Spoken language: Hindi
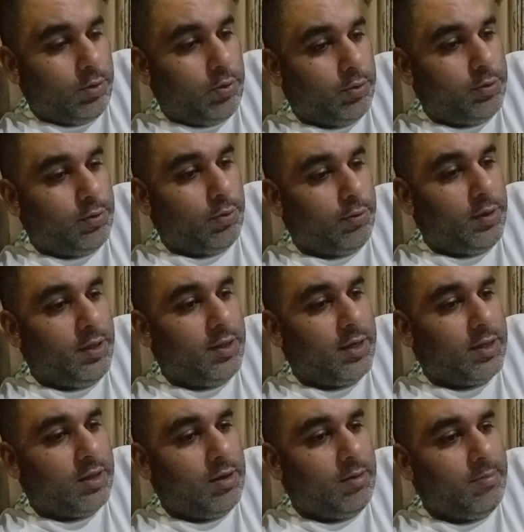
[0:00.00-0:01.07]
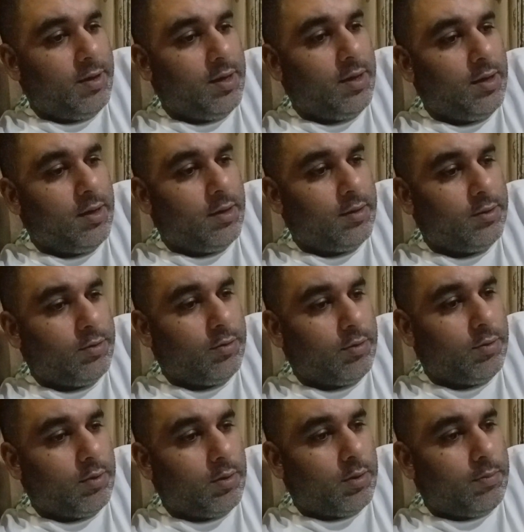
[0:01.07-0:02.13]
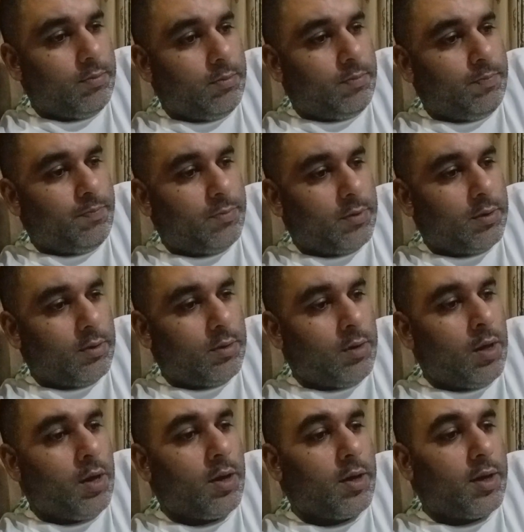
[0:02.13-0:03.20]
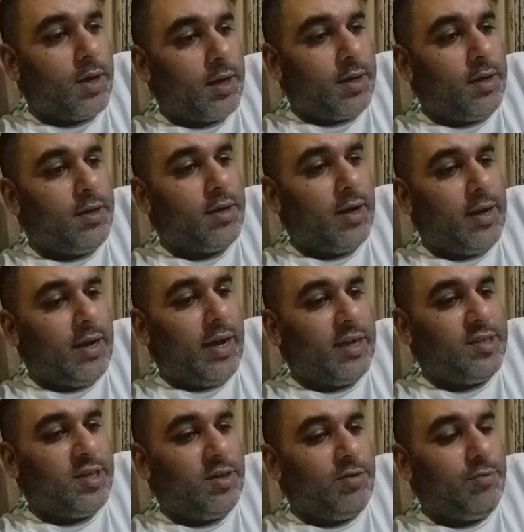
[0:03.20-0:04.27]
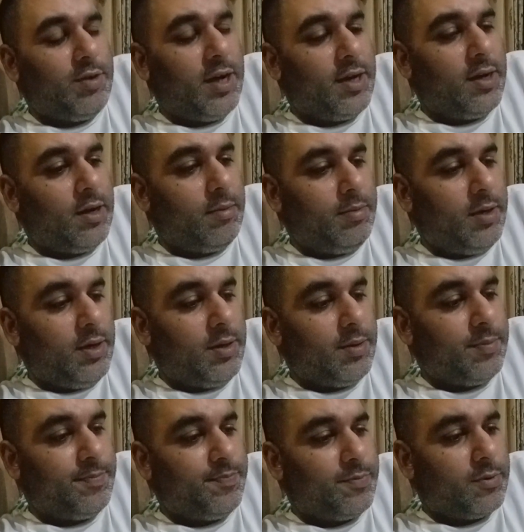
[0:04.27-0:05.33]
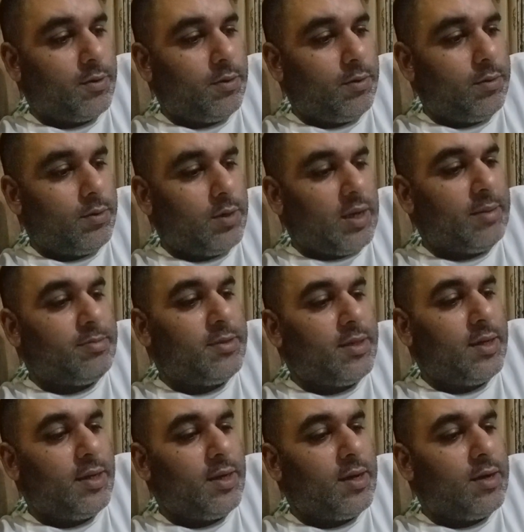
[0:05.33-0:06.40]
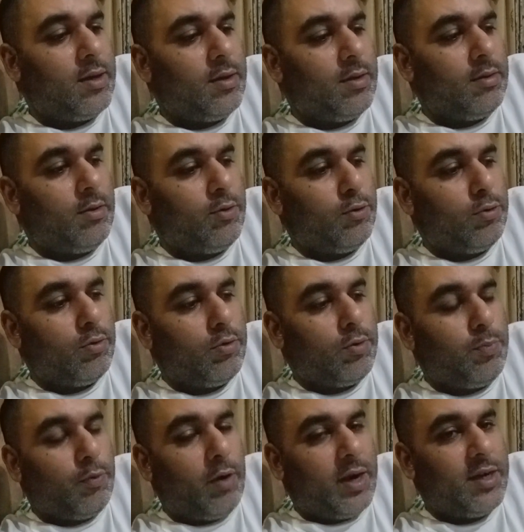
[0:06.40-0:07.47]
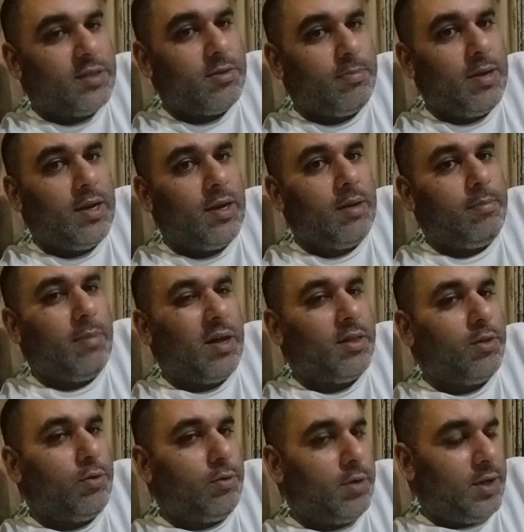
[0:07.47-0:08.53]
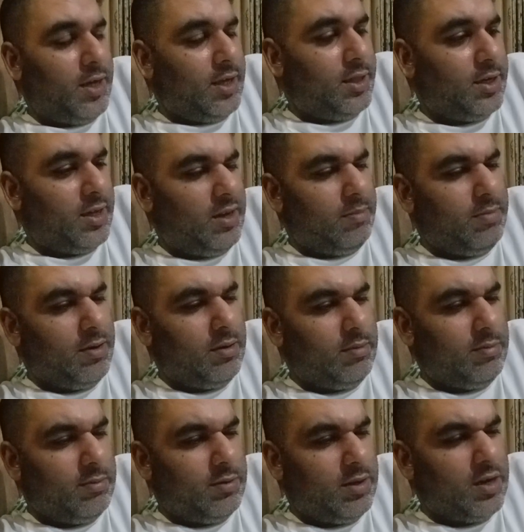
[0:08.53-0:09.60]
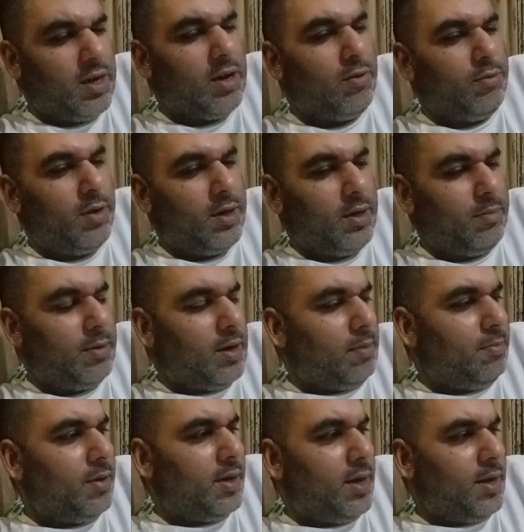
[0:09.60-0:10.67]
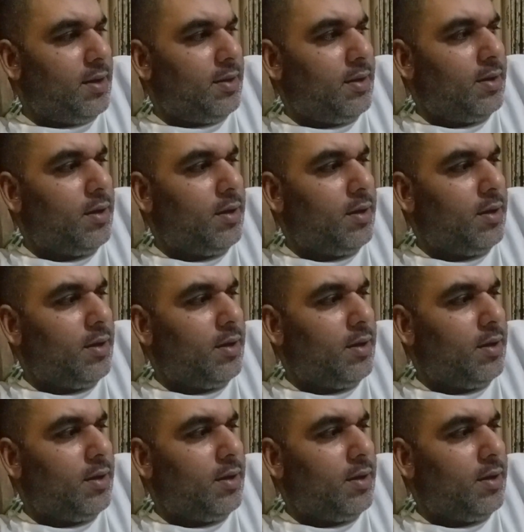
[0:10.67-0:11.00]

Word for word: तो सोनी धरती में जो करंट इलेक्शन हुआ है ना अभी तब से ना लोगों को पॉइंट्स मिलने बंद हो गए हैं तकरीबन ना होने के बराबर हैं